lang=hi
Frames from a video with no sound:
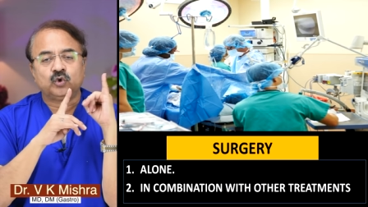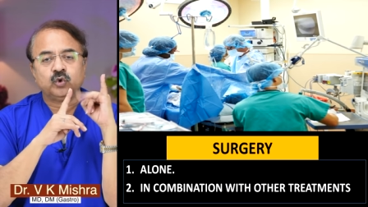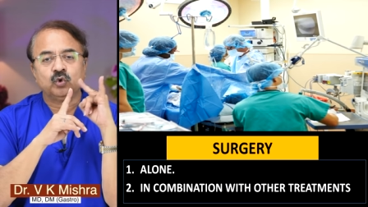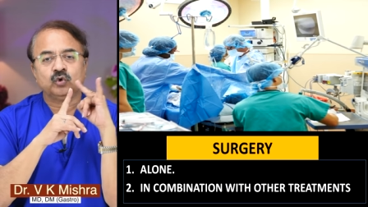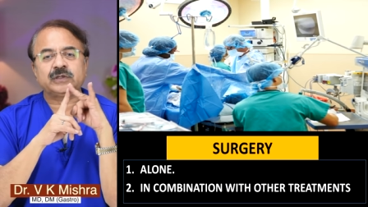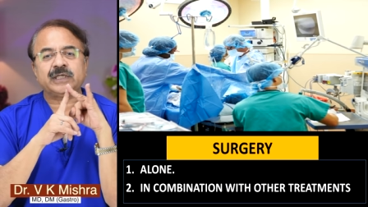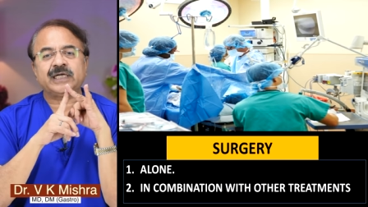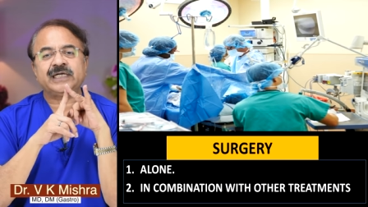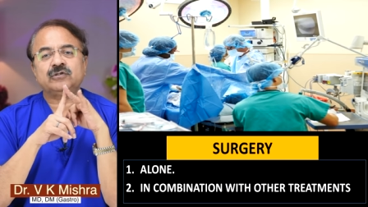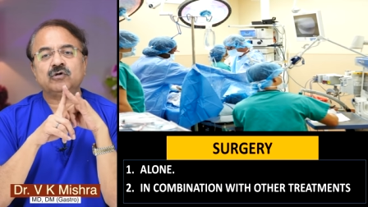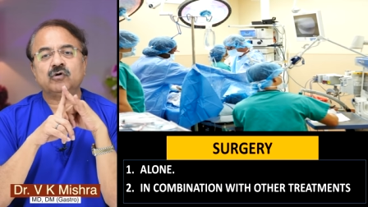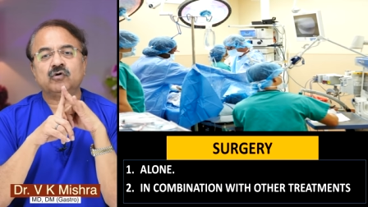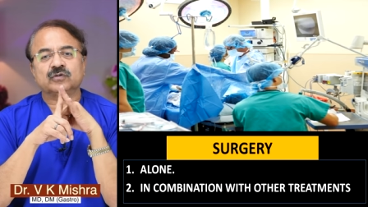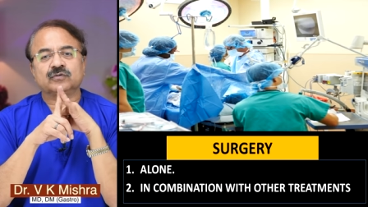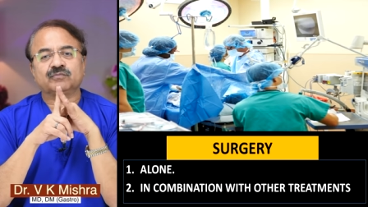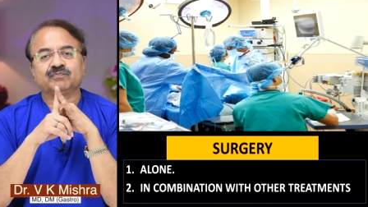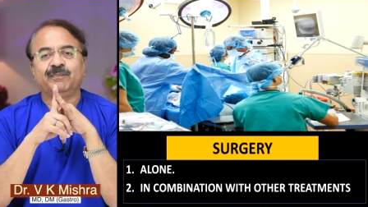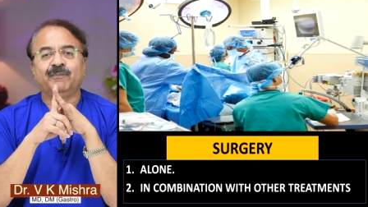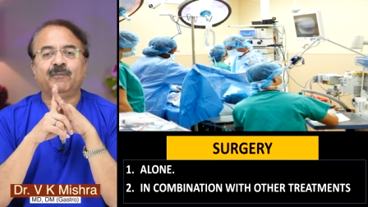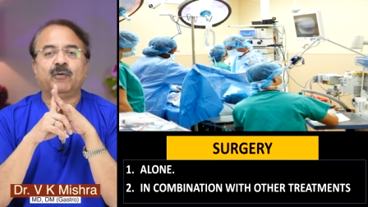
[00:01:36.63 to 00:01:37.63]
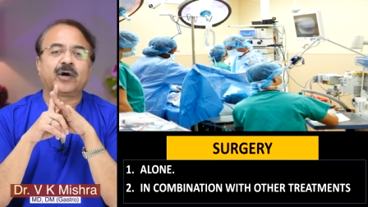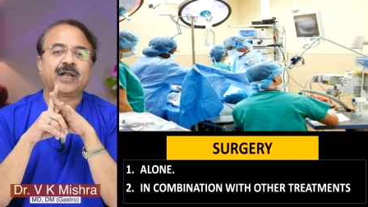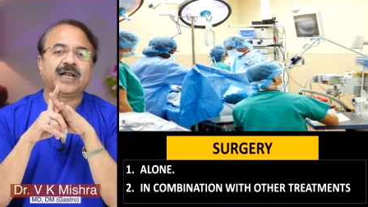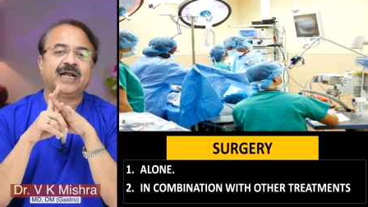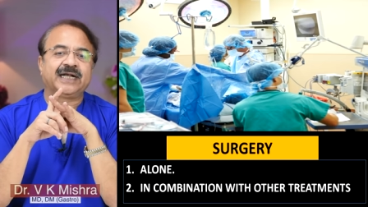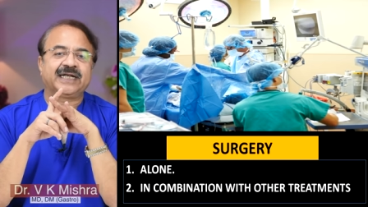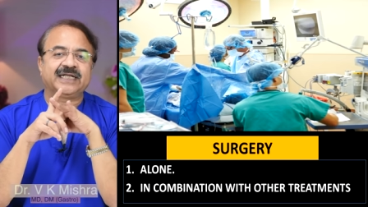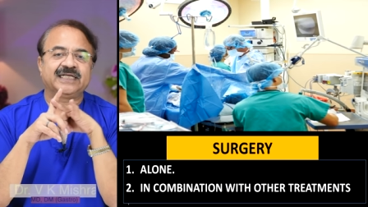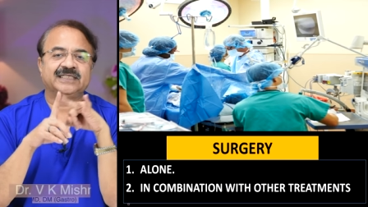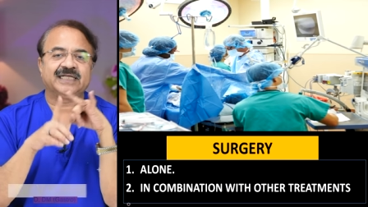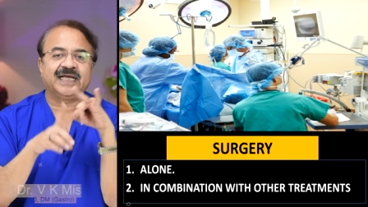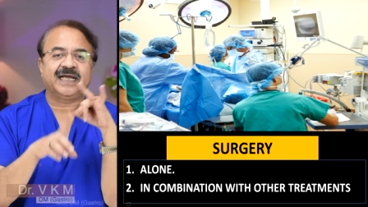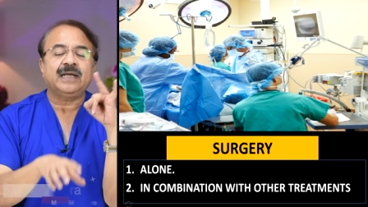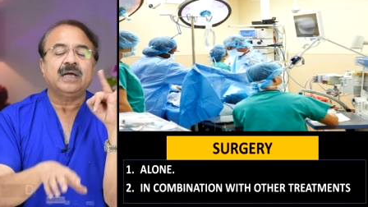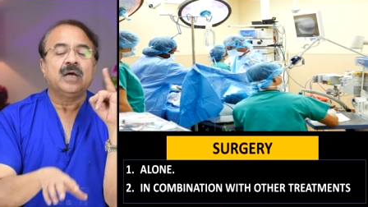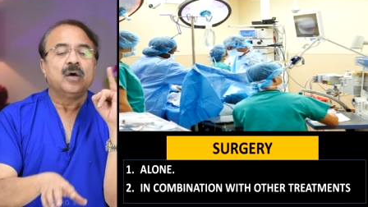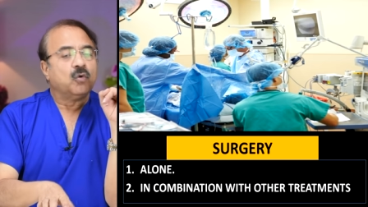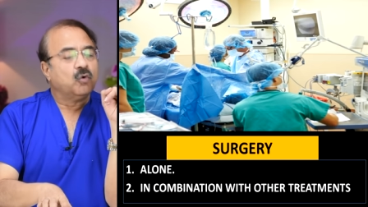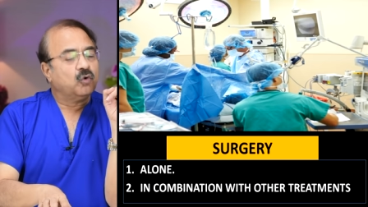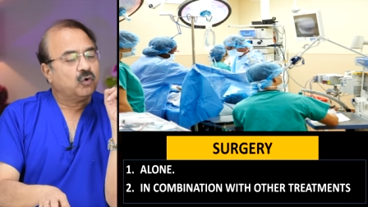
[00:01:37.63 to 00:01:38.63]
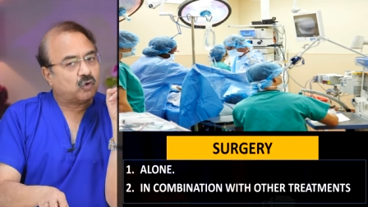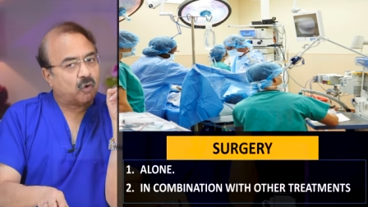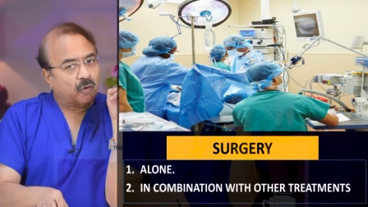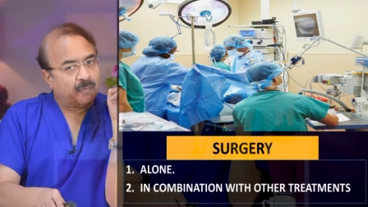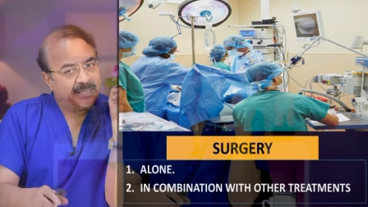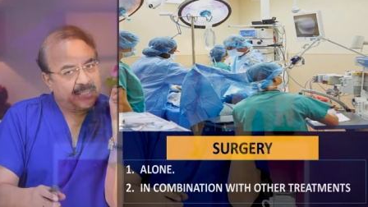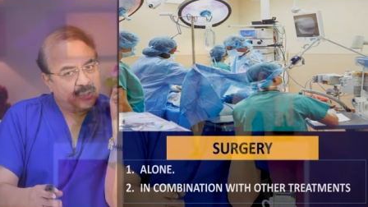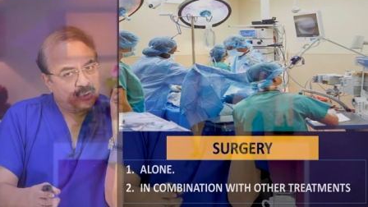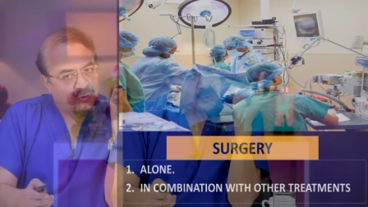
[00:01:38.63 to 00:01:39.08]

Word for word: दूसरे जो मोडलिटीज हैं उनको भी